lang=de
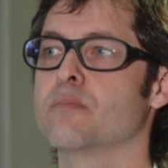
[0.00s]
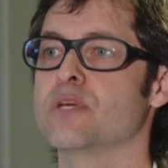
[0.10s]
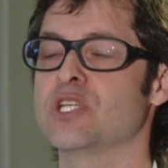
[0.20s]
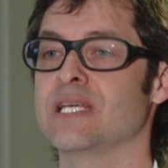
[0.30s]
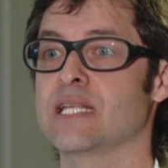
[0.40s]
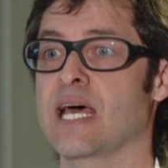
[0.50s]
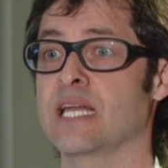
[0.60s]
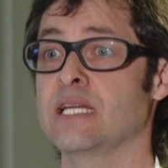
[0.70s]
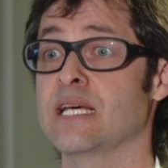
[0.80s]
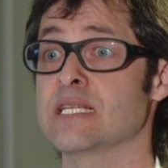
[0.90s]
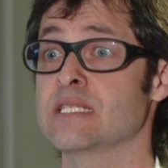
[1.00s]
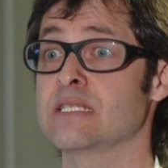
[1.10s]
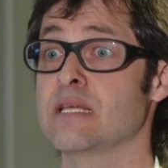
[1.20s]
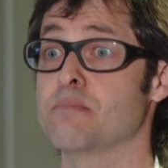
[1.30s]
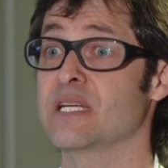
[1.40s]
besteht darin,
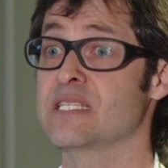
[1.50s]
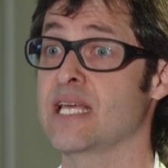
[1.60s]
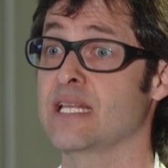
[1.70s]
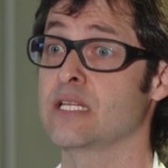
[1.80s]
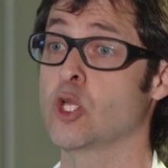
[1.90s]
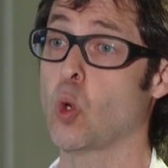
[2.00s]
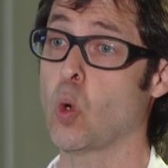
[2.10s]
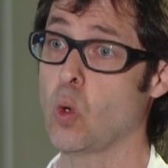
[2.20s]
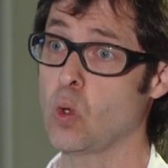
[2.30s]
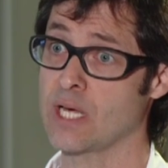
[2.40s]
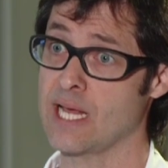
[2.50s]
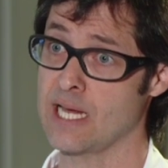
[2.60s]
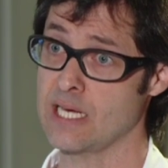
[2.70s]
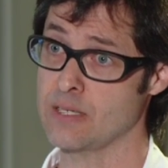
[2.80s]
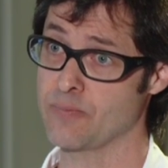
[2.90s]
dass dem Patienten
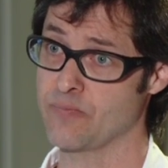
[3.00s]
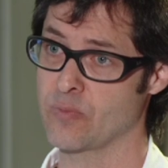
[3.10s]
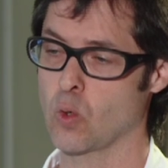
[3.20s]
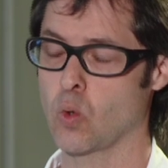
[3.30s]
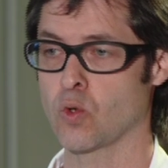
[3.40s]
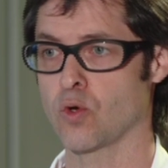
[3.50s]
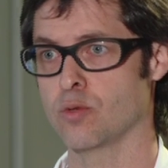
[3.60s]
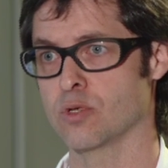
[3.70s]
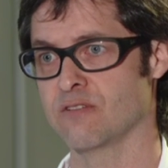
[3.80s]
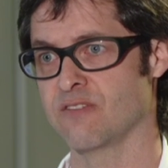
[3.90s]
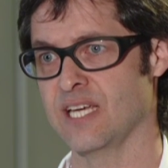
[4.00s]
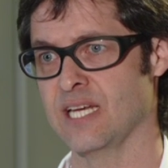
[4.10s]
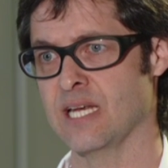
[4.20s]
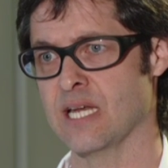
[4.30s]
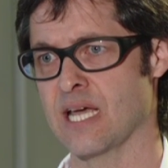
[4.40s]
oral oder über die
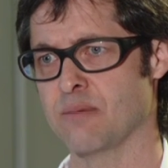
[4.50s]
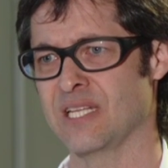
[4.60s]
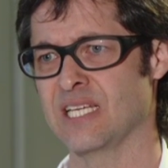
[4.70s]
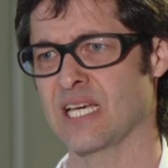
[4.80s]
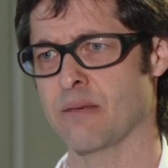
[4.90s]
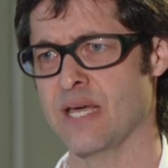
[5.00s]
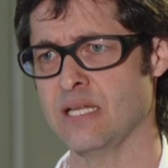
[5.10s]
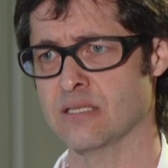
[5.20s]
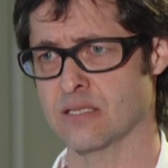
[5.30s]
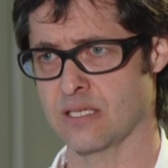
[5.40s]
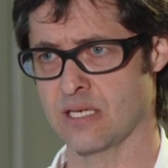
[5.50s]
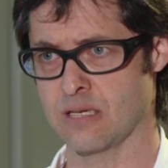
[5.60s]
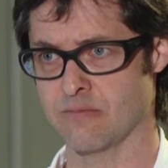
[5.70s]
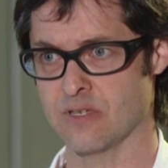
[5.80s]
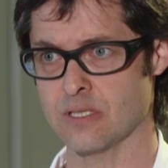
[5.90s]
Venen ein Medikament
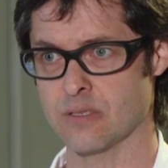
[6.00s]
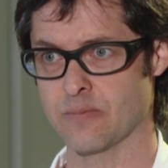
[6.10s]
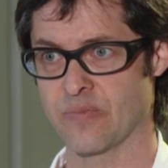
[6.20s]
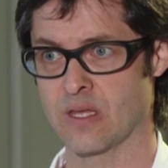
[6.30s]
gegeben wird,